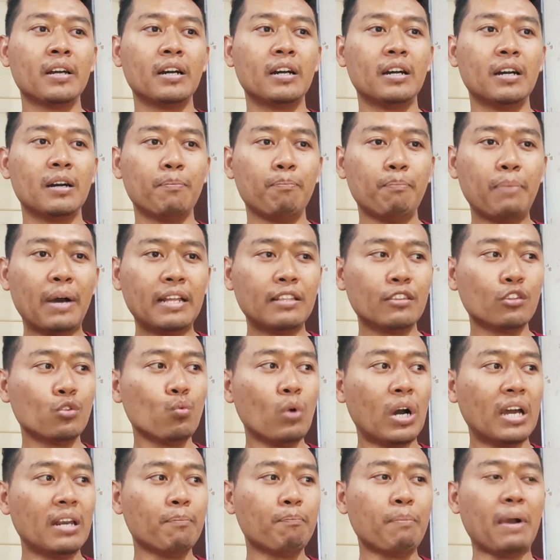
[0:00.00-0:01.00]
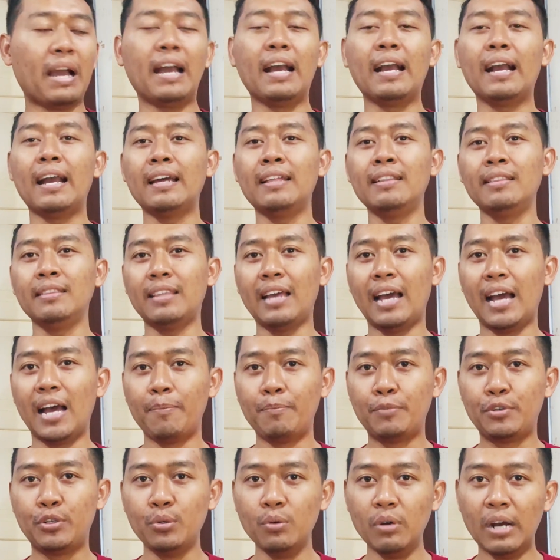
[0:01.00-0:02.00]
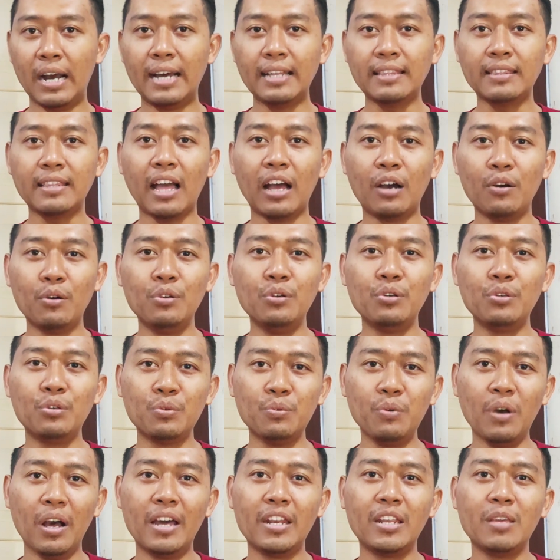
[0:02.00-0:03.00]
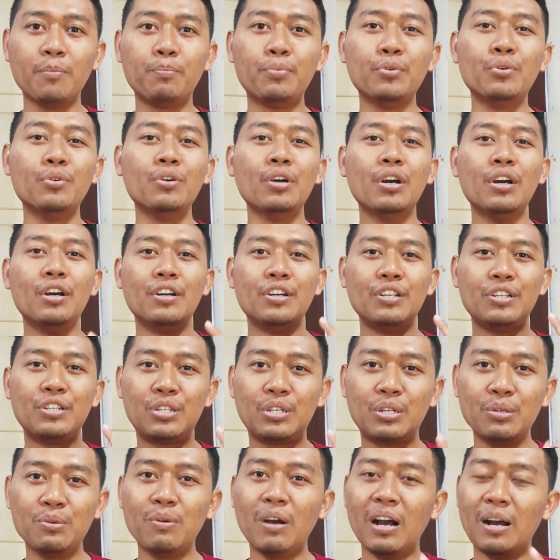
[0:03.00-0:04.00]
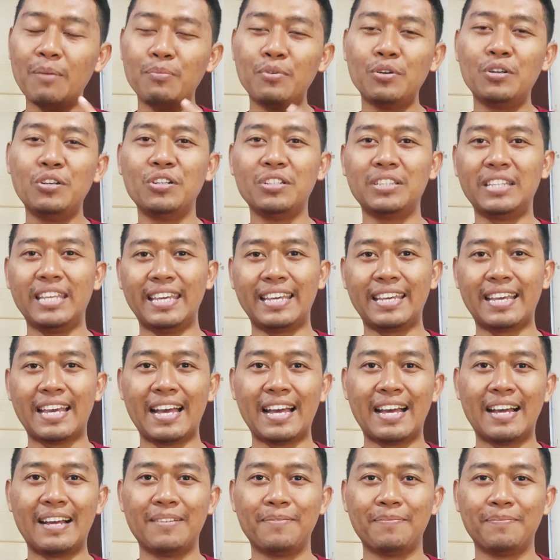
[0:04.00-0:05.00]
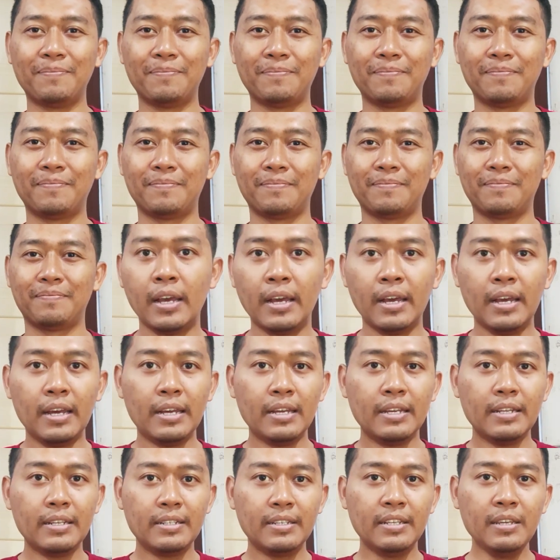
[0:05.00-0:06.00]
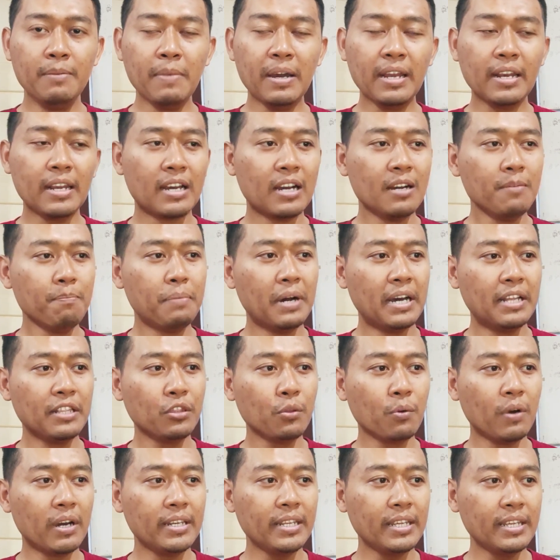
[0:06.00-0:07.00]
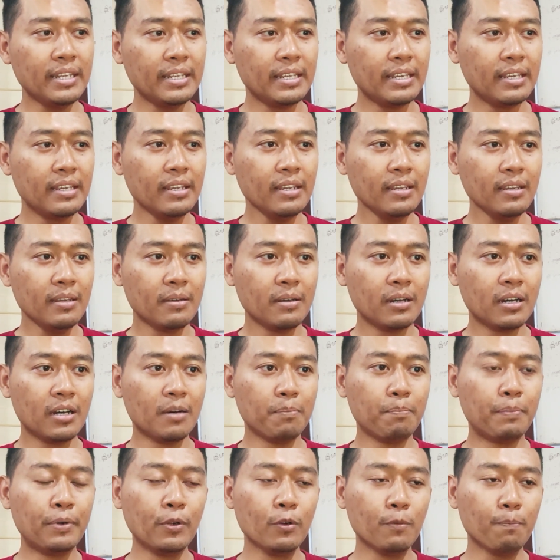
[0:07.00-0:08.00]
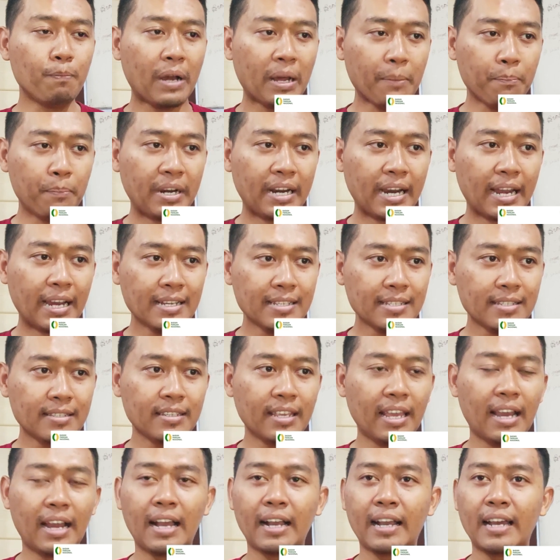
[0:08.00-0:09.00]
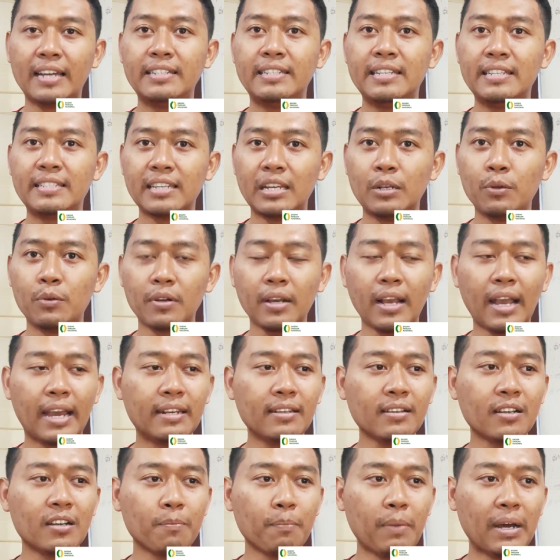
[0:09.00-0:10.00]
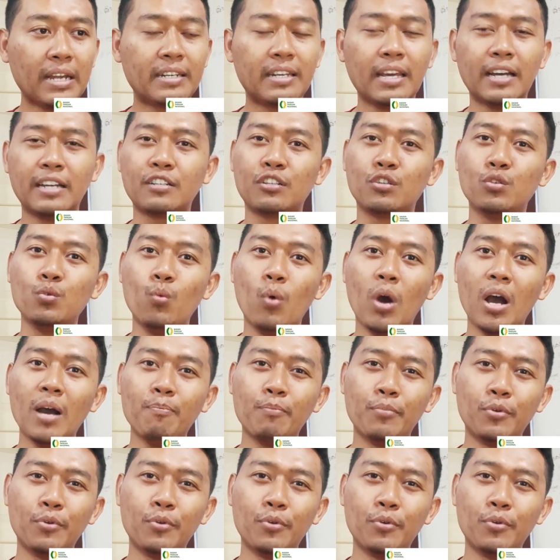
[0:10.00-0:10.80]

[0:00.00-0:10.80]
eh, bantuan pangan tahap 2 tahun 2023. Di mana bantuan ini eh, berupa beras yang akan disalurkan kepada 21,3